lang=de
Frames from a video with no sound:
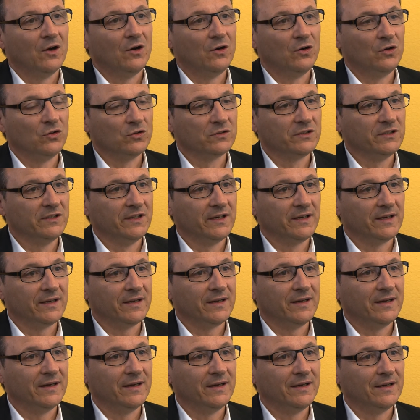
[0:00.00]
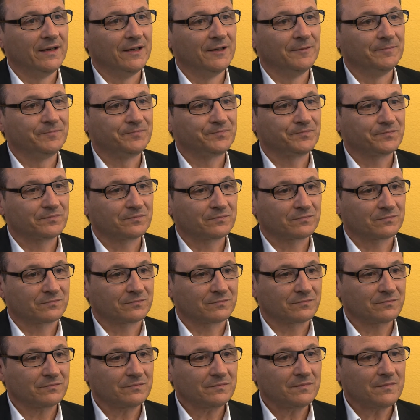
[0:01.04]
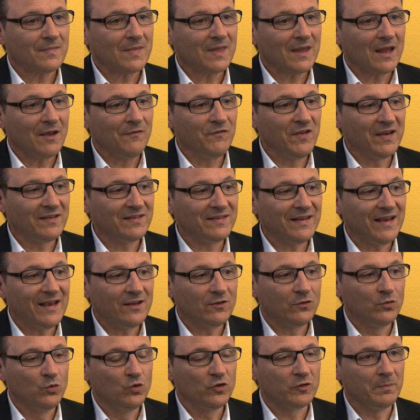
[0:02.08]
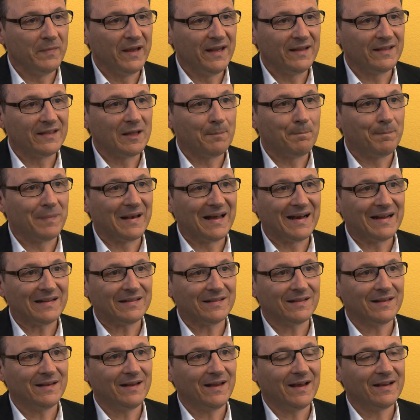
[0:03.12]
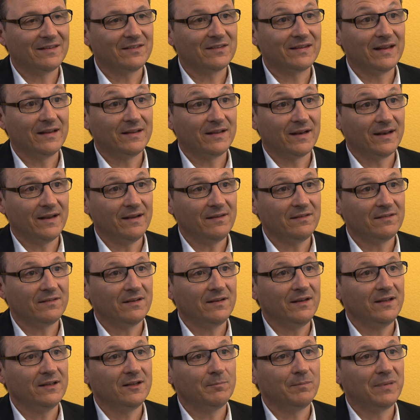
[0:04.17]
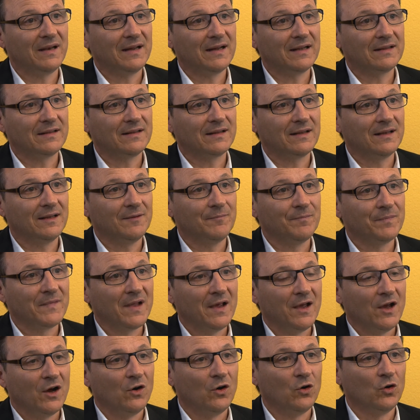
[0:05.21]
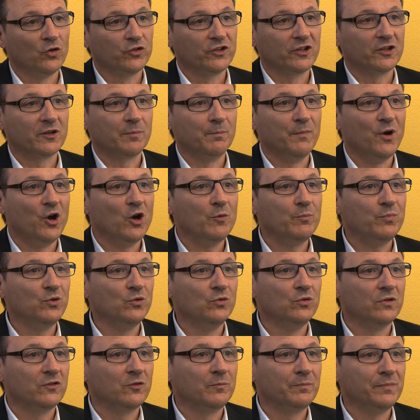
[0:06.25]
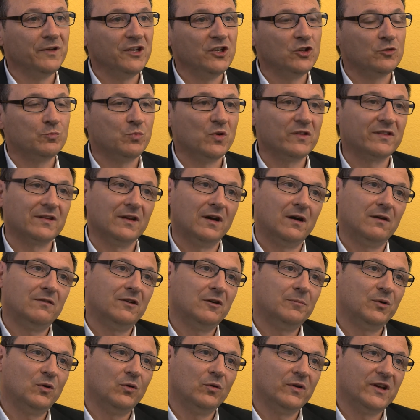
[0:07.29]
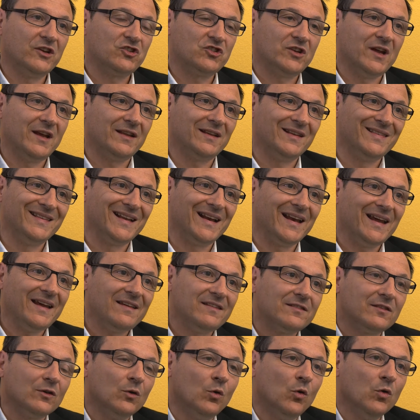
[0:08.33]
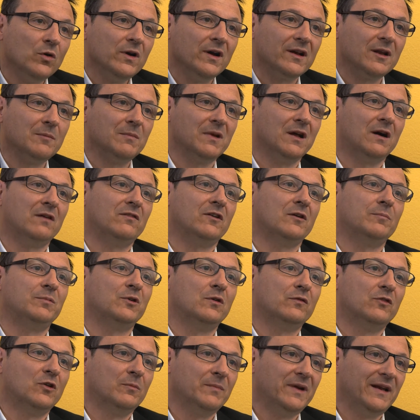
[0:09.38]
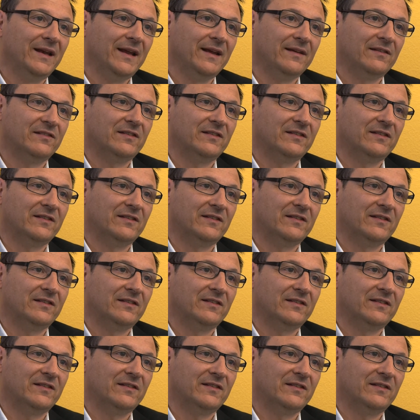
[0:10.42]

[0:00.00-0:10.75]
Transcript: Oder äh, wie sieht es aus mit den Plättchen? Hat es dort Risse in den Plättchen? Oder die Möbel, zum Beispiel das Lavabo, ist dort ein Riss unter dem Lavabo, wo man nicht